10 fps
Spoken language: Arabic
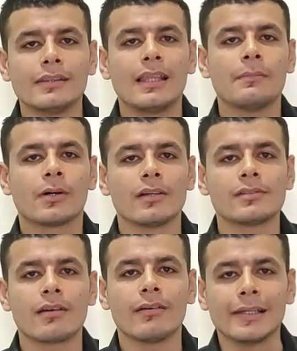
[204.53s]
ادى
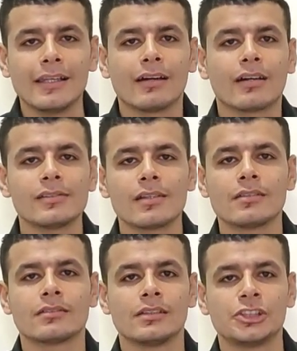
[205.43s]
بكثره الى
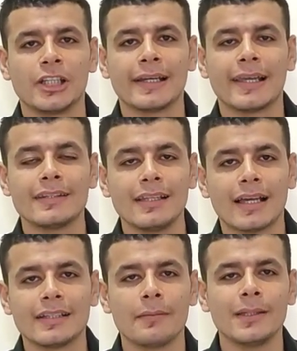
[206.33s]
كثره الشركات
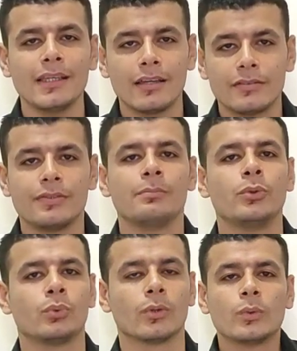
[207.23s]
الاجنبيه في
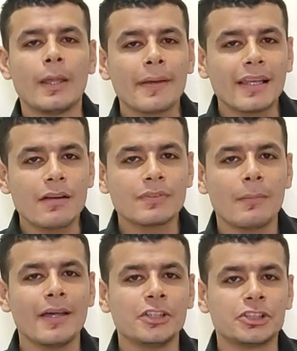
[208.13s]
البنوك وده بخلاف
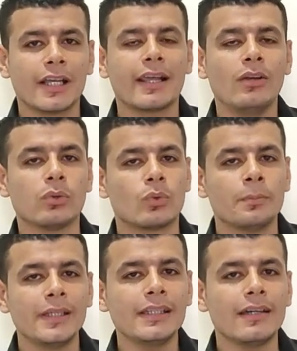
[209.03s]
طبعا الشركه
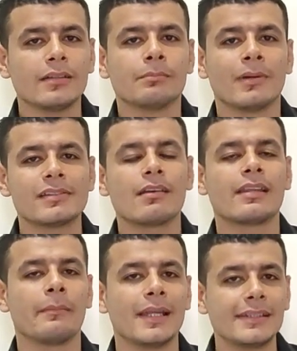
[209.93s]
الحكوميه مصر
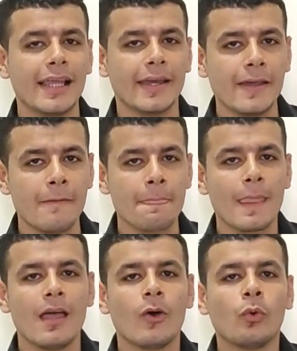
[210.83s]
لتامينات الحياه
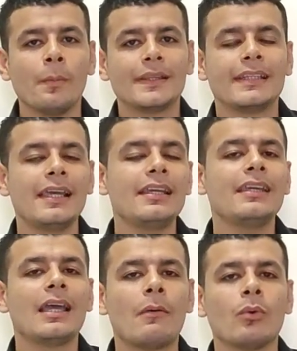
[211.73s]
وبالتالي
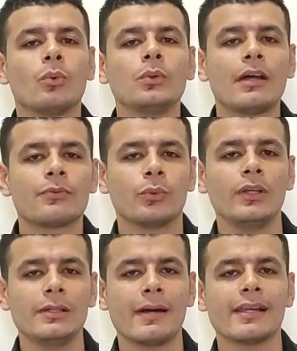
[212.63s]
هي موجوده في
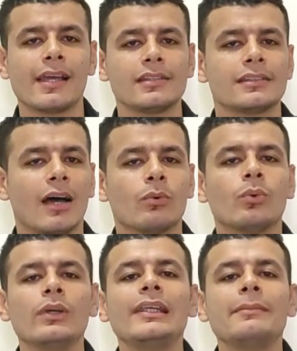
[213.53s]
كل مركز او
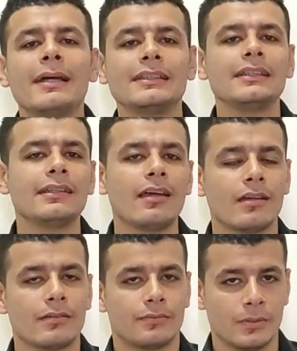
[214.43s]
كل مدينه
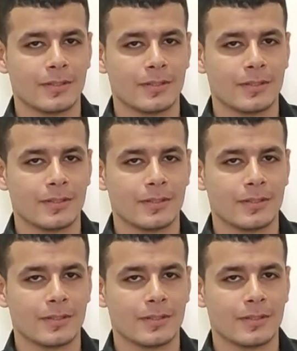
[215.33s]
في